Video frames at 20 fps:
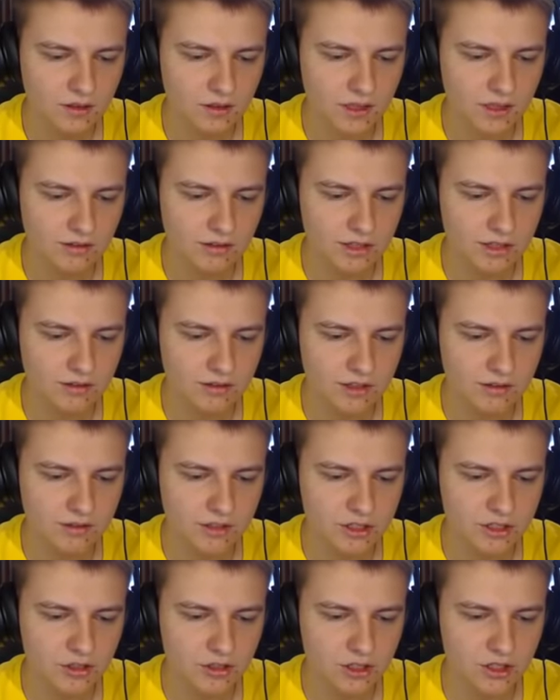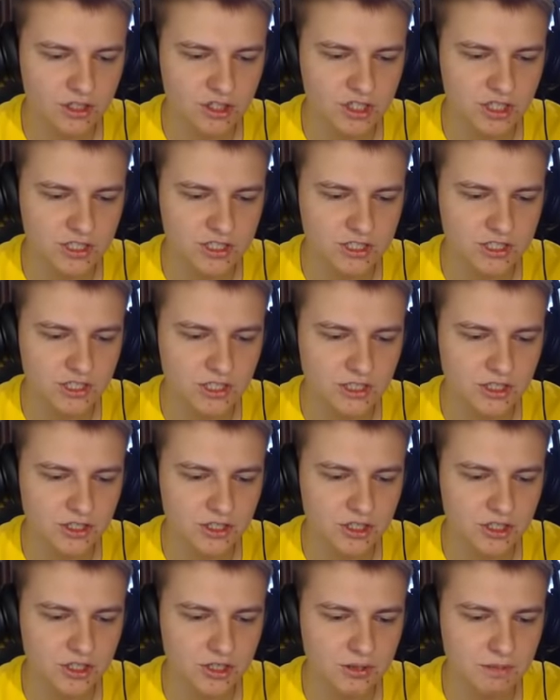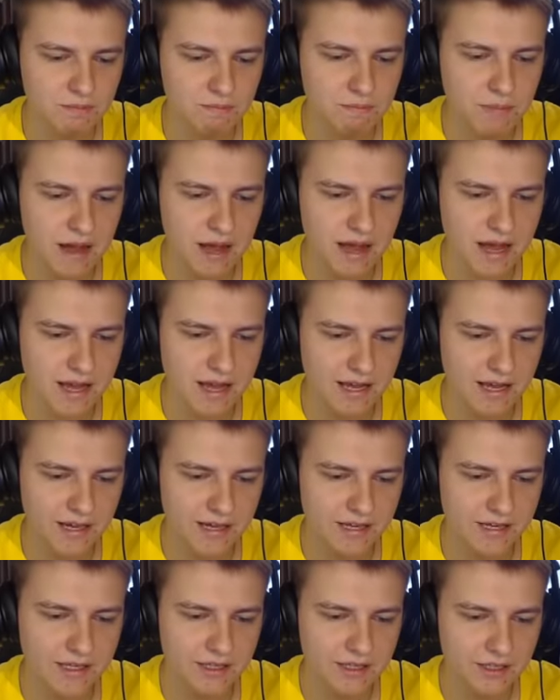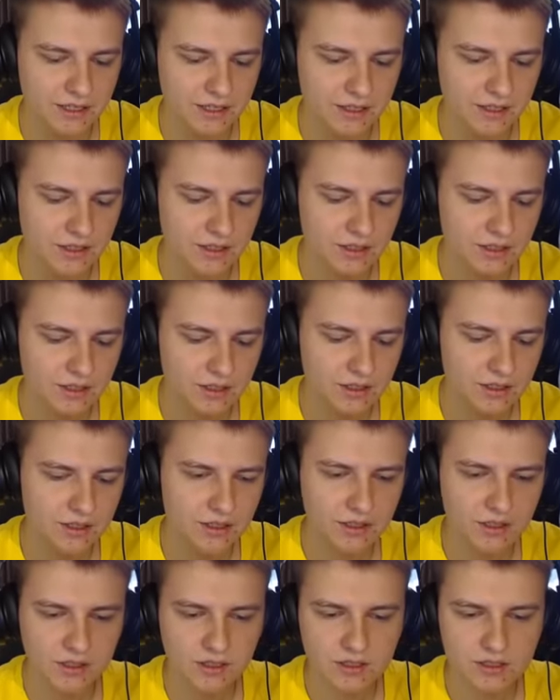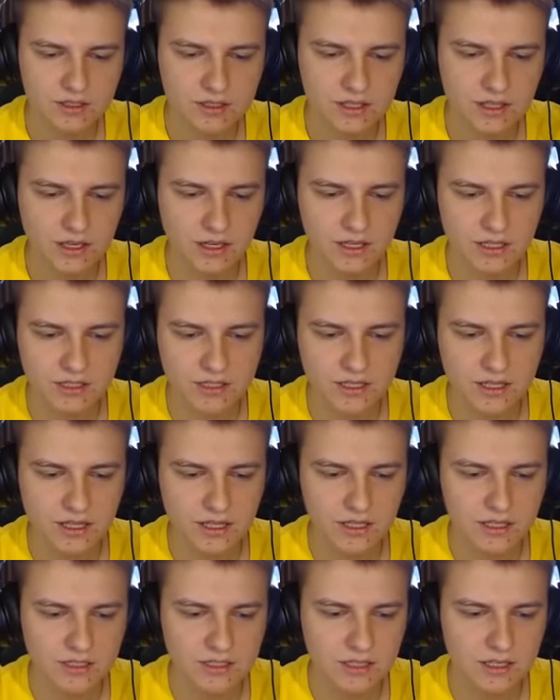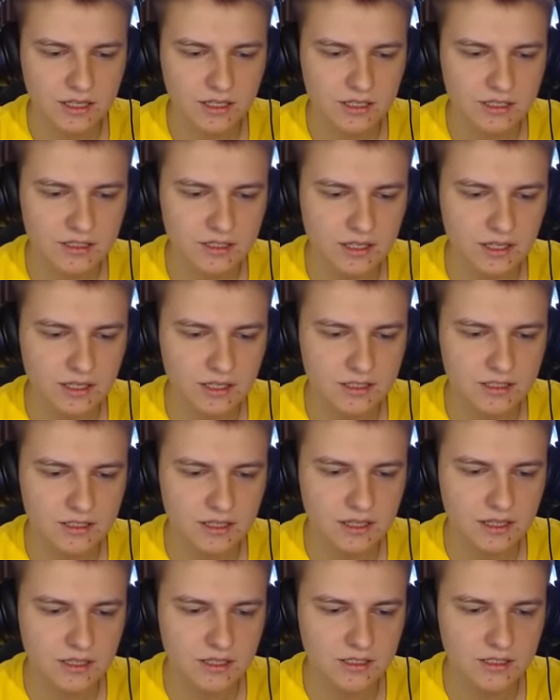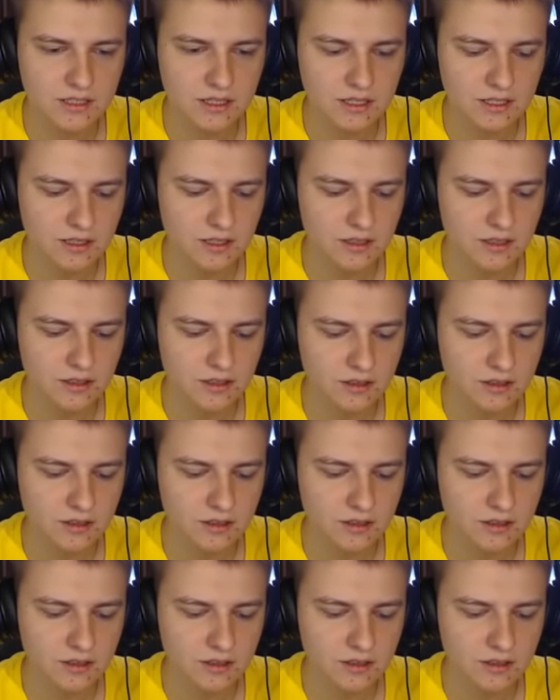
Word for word: Давай, давай, давай, что ты сейчас сделаешь? Бах! Стрелы, стрелы, стрелы, стрелы, стрелы, стрелы.